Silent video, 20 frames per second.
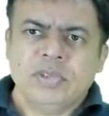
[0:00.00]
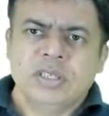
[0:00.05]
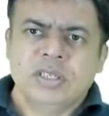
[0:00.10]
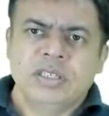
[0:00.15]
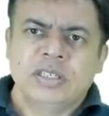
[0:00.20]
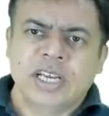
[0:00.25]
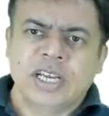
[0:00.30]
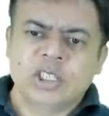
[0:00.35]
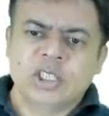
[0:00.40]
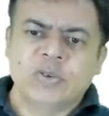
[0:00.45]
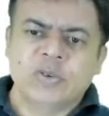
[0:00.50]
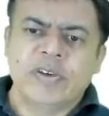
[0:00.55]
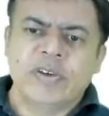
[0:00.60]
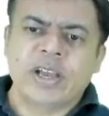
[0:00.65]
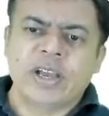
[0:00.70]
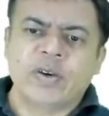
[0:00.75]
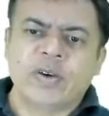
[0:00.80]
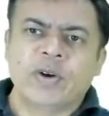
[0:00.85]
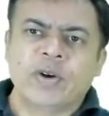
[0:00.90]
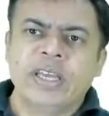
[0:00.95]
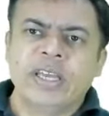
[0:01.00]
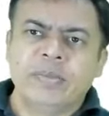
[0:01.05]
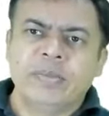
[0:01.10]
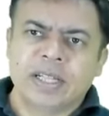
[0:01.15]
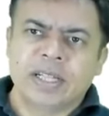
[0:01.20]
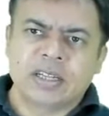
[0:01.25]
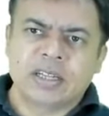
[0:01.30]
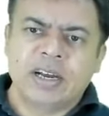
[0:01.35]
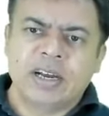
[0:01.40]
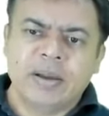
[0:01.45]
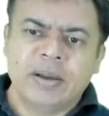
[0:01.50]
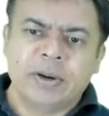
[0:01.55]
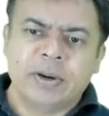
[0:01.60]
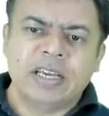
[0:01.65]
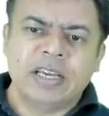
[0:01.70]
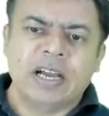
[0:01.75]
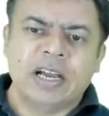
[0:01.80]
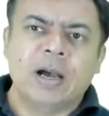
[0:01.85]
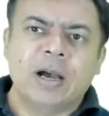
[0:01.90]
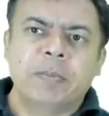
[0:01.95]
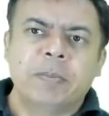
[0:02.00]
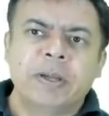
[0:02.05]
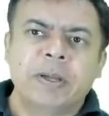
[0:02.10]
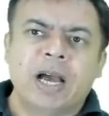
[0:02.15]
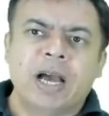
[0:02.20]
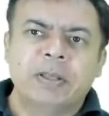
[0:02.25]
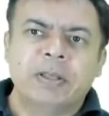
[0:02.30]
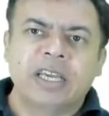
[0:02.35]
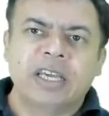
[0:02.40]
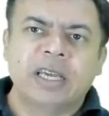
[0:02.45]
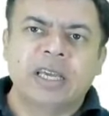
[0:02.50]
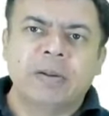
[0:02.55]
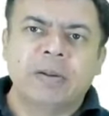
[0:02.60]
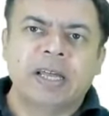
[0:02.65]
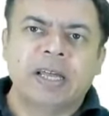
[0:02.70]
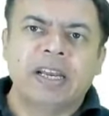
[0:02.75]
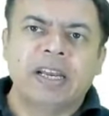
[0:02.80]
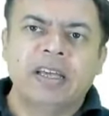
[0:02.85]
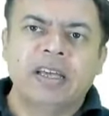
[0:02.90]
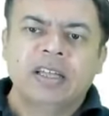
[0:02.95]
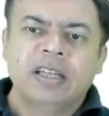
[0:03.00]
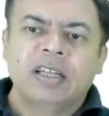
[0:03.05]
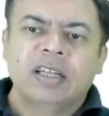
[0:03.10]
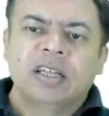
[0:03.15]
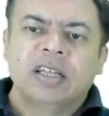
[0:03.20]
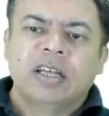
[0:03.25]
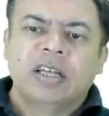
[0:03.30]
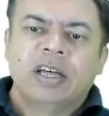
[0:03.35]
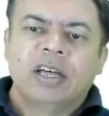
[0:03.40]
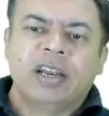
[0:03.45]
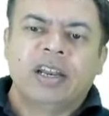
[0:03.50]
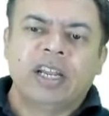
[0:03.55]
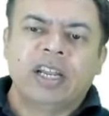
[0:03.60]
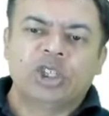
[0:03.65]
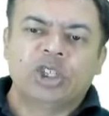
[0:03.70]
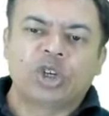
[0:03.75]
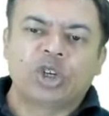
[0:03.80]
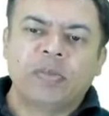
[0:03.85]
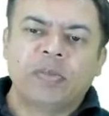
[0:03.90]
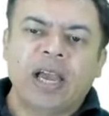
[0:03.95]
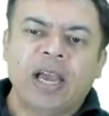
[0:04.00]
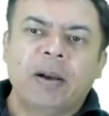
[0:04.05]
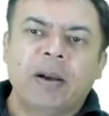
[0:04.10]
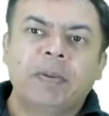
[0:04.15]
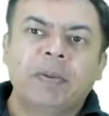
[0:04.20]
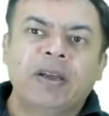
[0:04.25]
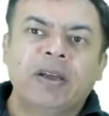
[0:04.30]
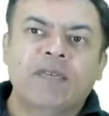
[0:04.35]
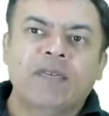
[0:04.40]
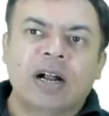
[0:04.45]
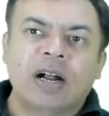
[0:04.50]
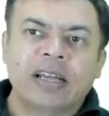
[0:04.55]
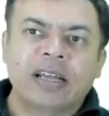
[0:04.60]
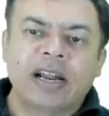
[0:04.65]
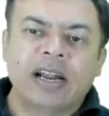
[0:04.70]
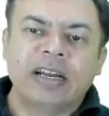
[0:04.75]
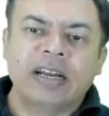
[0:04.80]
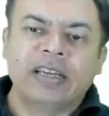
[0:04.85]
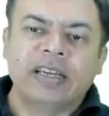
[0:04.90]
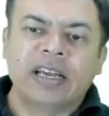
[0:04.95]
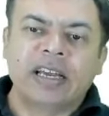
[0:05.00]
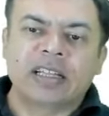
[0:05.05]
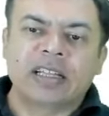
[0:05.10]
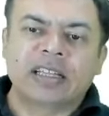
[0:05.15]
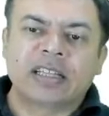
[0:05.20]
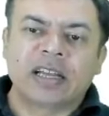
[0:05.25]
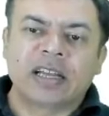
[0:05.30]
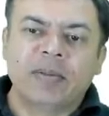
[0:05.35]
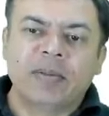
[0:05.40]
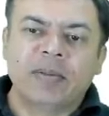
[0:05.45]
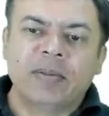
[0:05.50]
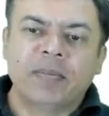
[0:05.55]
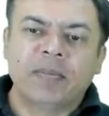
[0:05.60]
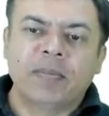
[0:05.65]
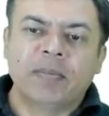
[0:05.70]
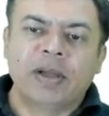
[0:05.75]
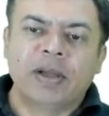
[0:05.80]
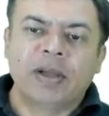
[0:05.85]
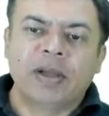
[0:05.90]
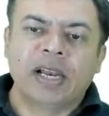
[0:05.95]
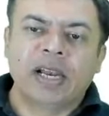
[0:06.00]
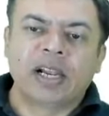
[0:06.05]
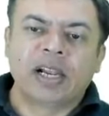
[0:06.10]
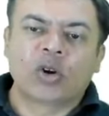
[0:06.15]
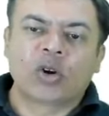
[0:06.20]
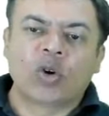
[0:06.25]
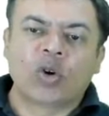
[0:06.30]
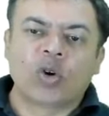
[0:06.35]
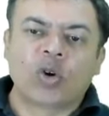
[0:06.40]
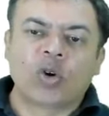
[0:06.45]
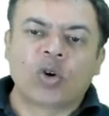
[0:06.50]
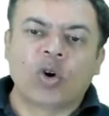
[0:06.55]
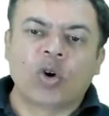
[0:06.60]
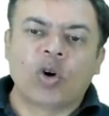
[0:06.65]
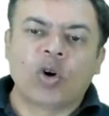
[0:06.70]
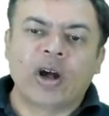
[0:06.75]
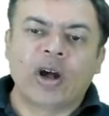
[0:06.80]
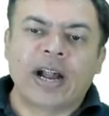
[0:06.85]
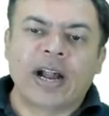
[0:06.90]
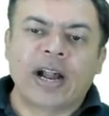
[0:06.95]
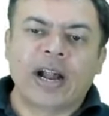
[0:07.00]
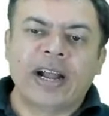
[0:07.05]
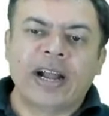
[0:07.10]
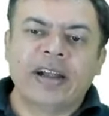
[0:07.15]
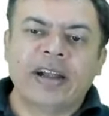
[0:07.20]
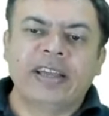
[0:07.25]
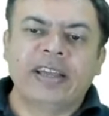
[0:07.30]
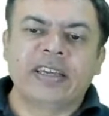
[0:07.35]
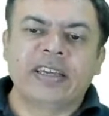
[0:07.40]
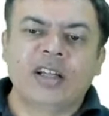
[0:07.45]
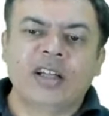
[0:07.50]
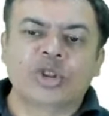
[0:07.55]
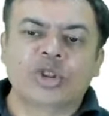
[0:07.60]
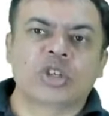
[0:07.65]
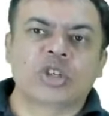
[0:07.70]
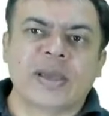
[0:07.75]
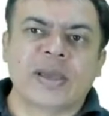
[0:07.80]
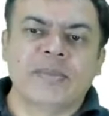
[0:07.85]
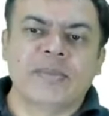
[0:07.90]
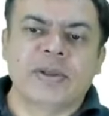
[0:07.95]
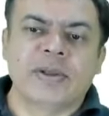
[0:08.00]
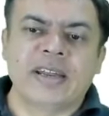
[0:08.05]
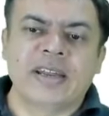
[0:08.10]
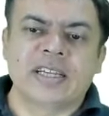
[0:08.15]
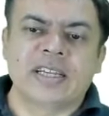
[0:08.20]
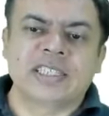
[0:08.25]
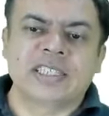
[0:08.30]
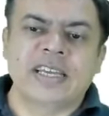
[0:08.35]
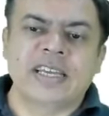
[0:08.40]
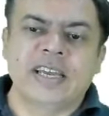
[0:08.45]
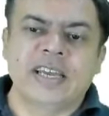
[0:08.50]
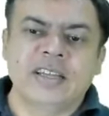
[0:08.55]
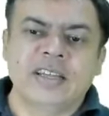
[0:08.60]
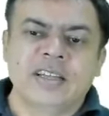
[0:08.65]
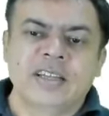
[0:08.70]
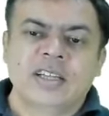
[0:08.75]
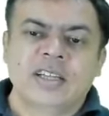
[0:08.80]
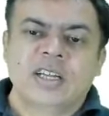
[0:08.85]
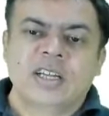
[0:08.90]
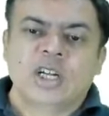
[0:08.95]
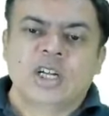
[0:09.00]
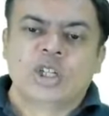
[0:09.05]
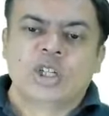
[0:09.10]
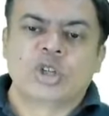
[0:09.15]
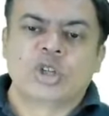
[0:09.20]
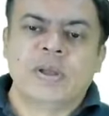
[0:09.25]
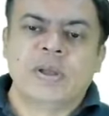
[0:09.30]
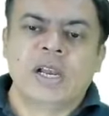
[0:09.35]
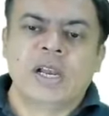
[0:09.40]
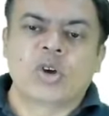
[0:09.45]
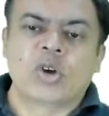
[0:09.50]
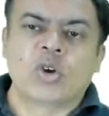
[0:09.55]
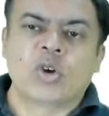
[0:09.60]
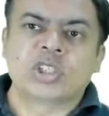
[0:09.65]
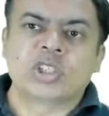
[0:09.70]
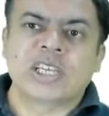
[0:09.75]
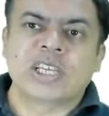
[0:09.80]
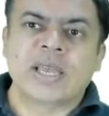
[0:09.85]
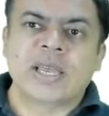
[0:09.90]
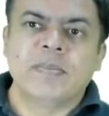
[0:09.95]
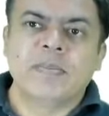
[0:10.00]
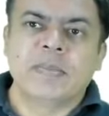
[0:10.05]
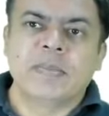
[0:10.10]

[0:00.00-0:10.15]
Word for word: यस yes, विवेक वही मेथड है बट यहां पे आप देखिए पहले रेशो में आपने वाटर ऐड किया था मिल्क को ऐड नहीं किया तो मिल्क तो सेम रहना चाहिए तो मिल्क को सेम बनाने के